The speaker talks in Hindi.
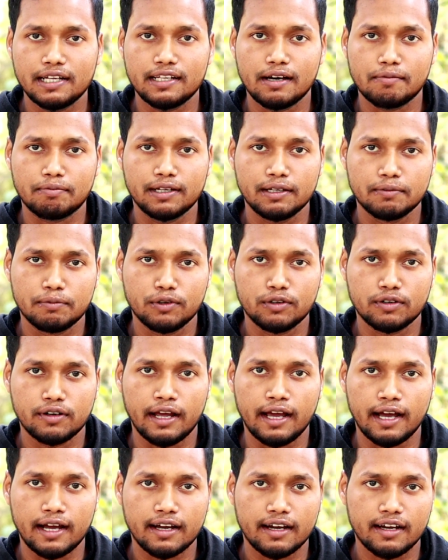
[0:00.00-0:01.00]
बाद आपकी
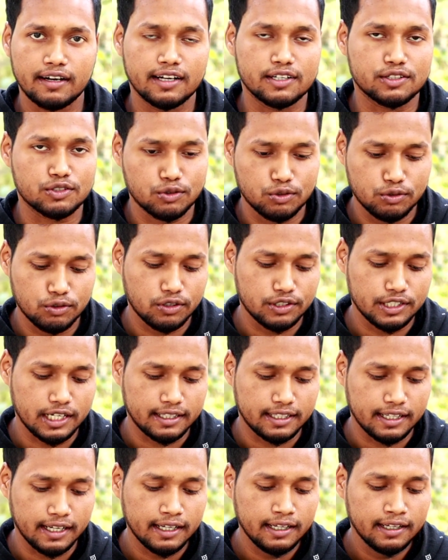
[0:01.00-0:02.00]
फ़ोन हैंग करना शुरू हो
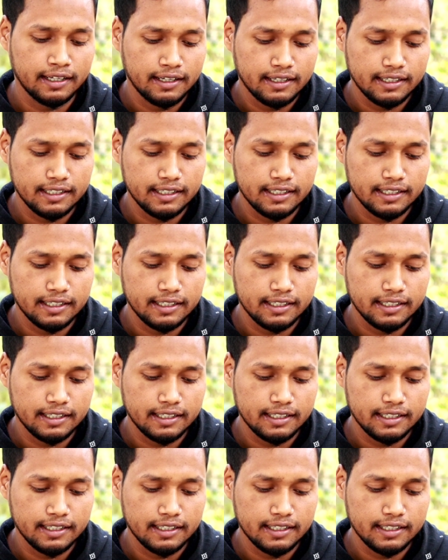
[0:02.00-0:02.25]
जाता है